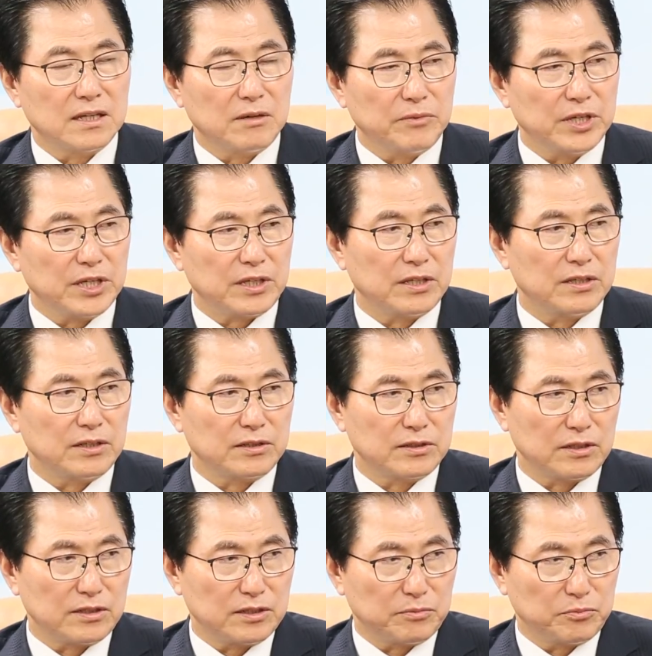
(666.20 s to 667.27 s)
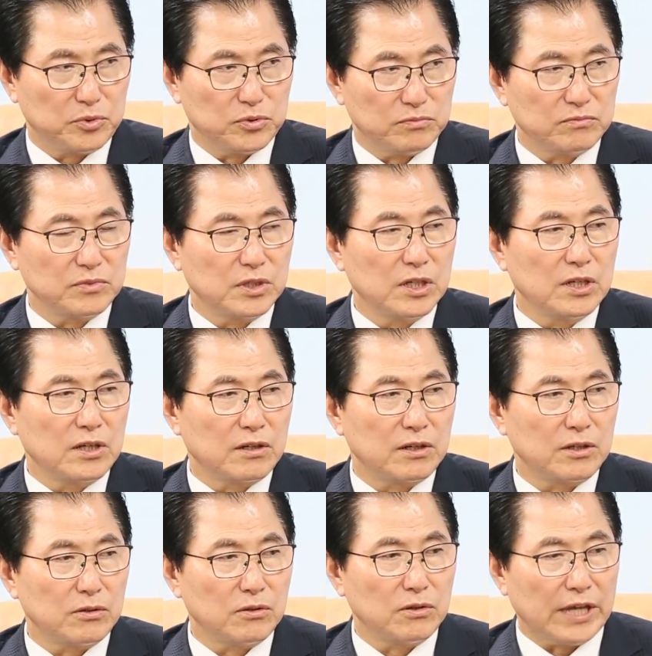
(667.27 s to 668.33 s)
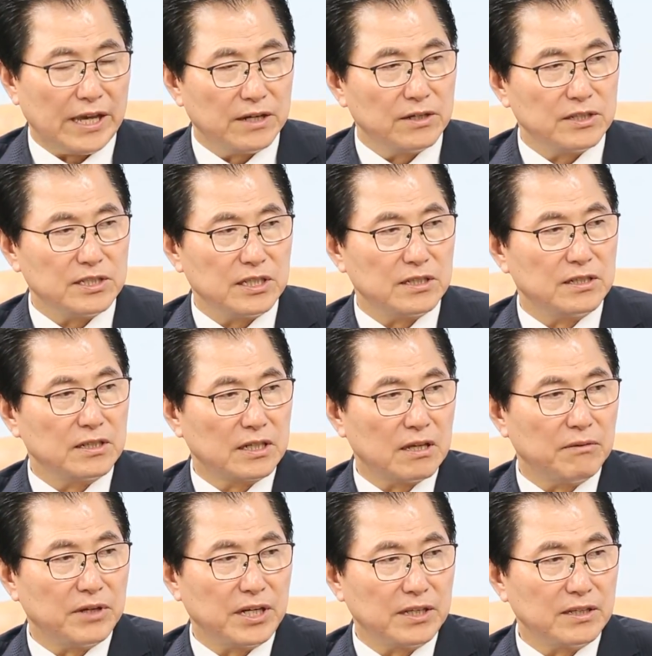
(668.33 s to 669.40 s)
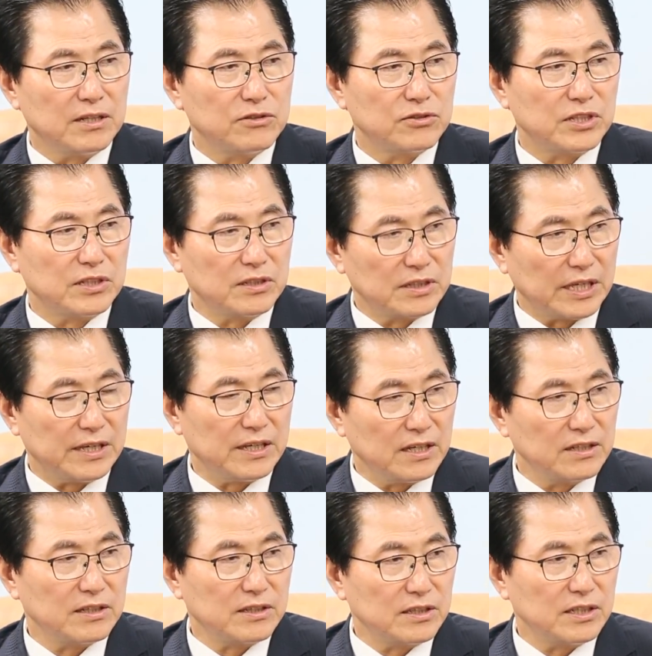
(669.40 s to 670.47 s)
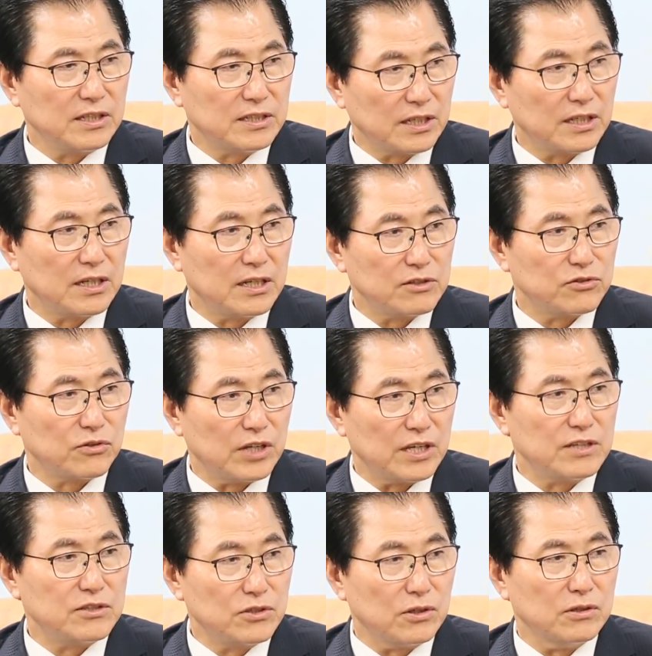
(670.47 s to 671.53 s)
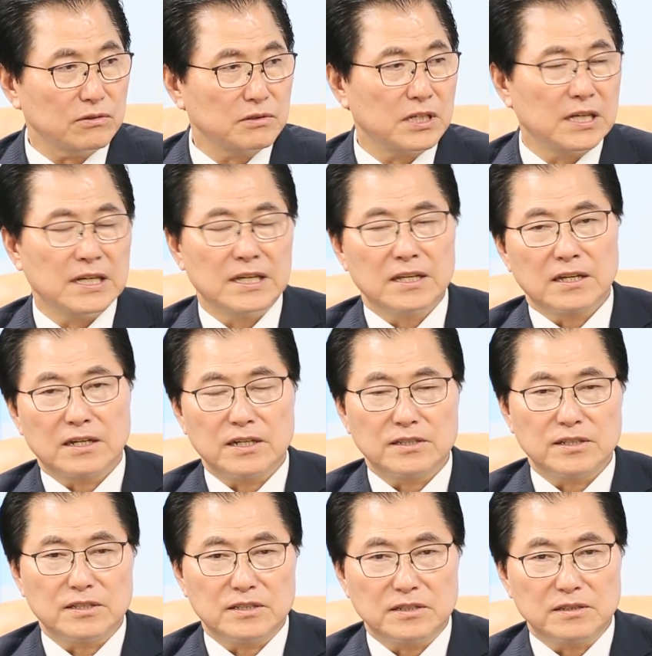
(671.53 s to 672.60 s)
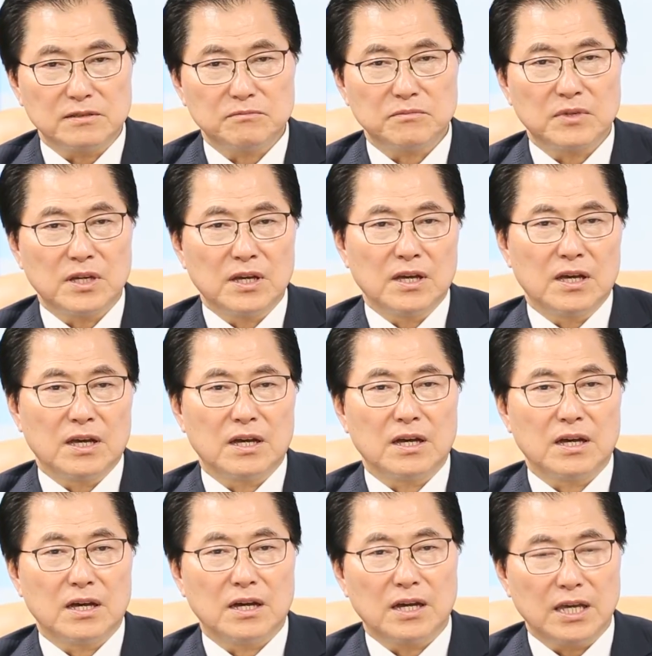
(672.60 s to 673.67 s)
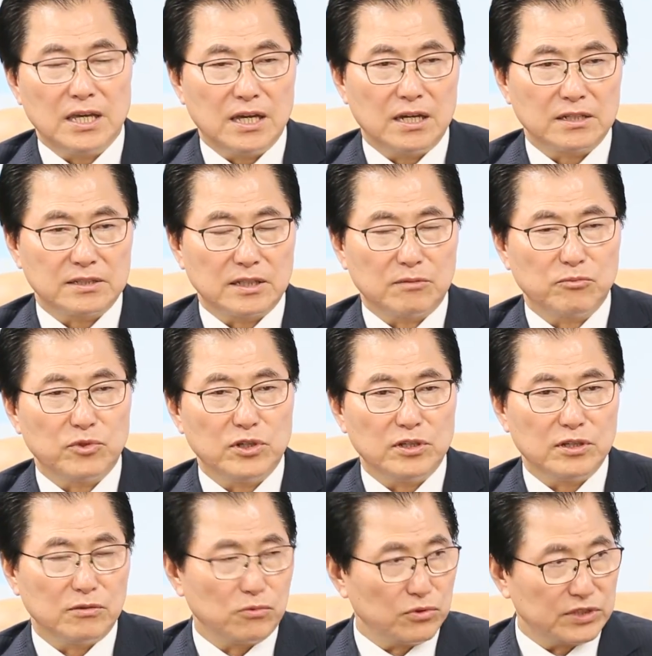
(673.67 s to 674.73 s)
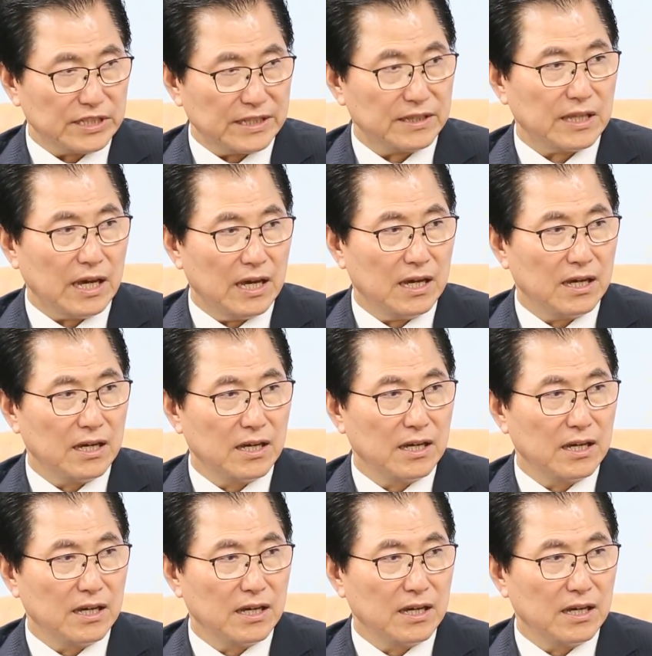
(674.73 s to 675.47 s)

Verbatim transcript: 그 다음에 기능성 식품 그리고 에너지를 개발해낼 수 있는 다양한 것들이 생겨날 수가 있죠. 그래서 지금 어, 해양생물연구센터